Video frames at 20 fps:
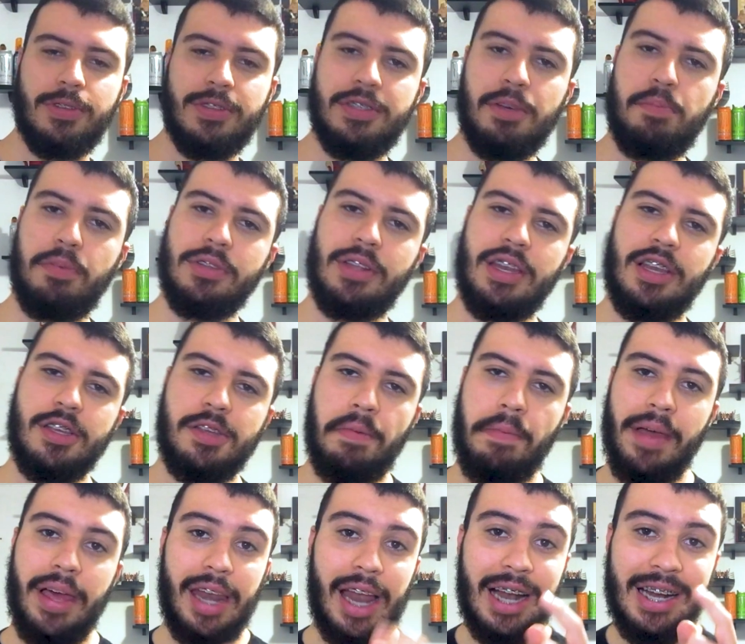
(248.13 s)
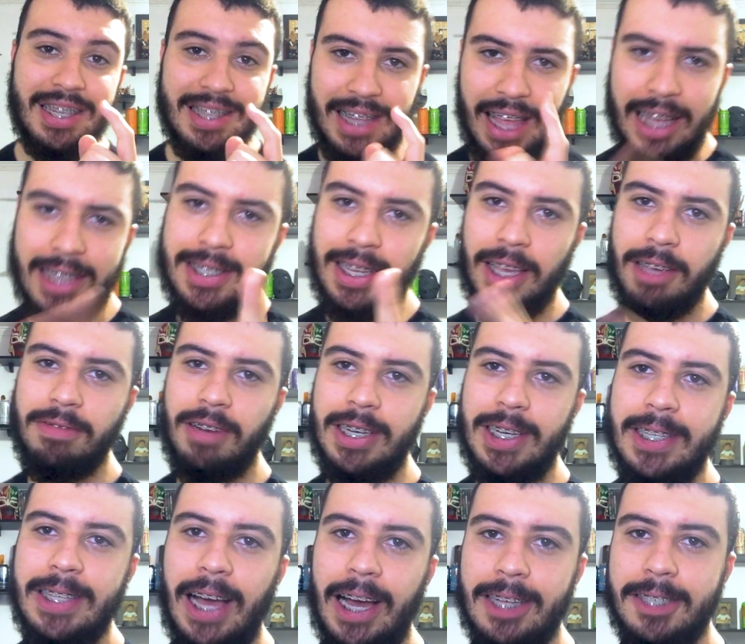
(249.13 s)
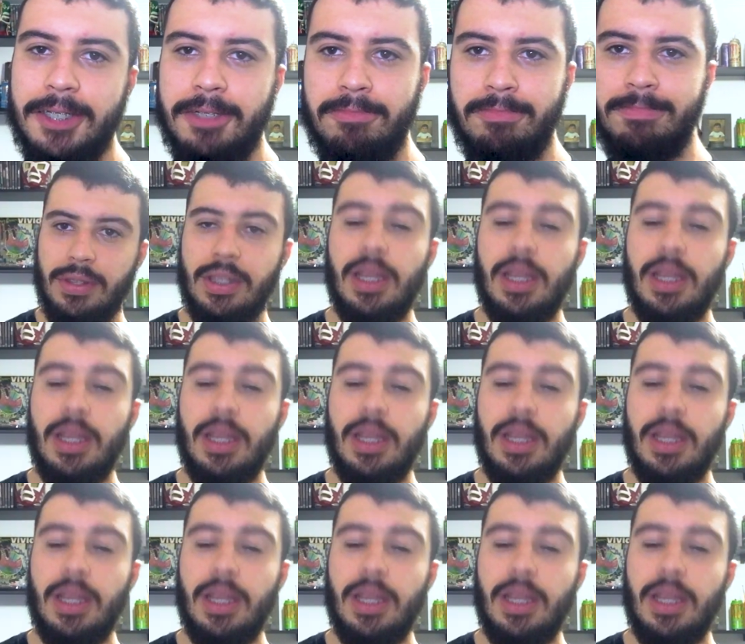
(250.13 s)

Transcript: você poderia esperar dessa rivalidade.